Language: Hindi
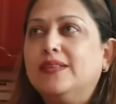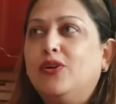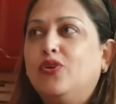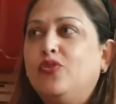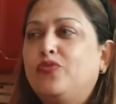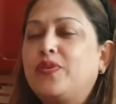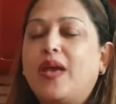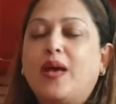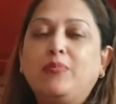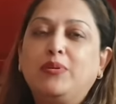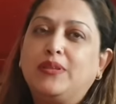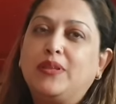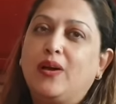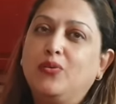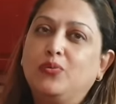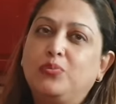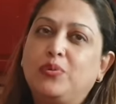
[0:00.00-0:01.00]
उफ क्या
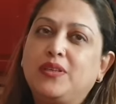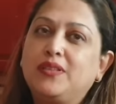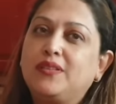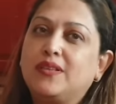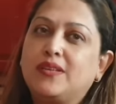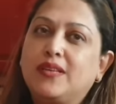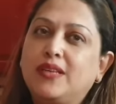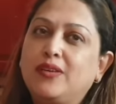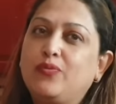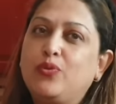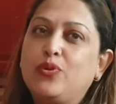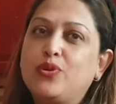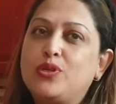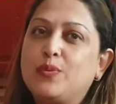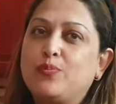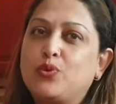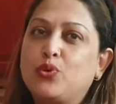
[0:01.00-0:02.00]
बताऊँ बड़ी तकलीफ़ हुई
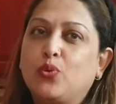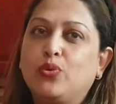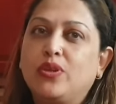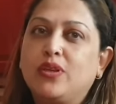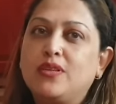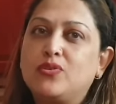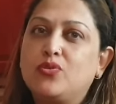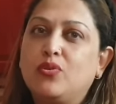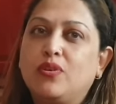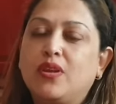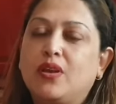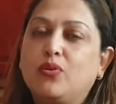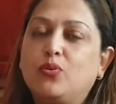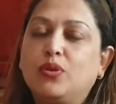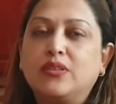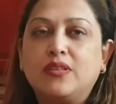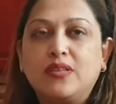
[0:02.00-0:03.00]
जब टोनी इस दुनिया
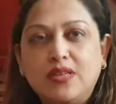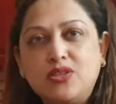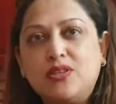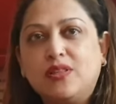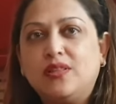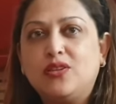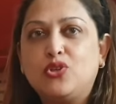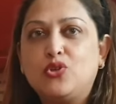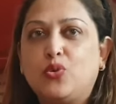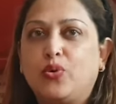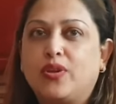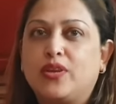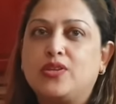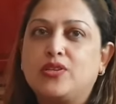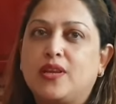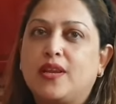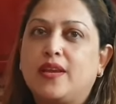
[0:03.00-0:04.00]
को इतनी जल्दी छोड़ के
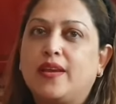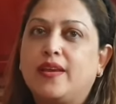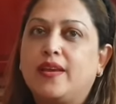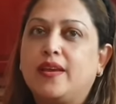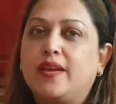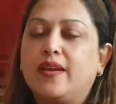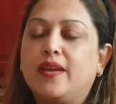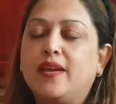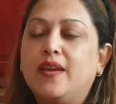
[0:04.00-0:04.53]
चले गए